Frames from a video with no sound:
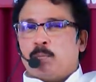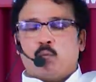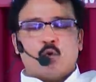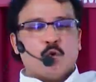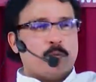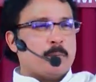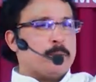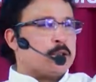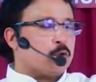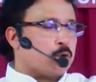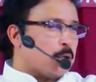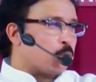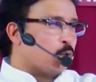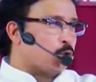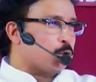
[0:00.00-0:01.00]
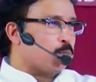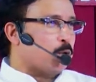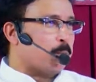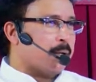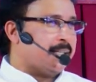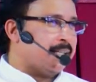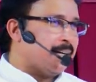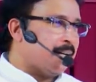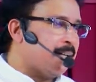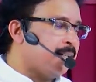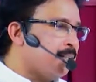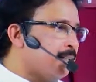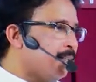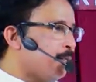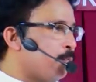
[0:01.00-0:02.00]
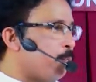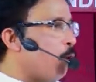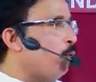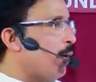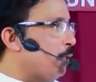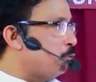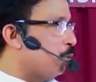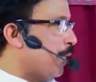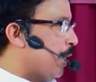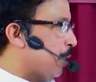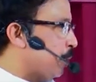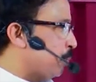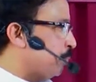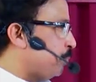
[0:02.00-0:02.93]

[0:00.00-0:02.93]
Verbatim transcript: భూమి మీద ఉన్న కుటుంబమైన పౌలంటున్నాడు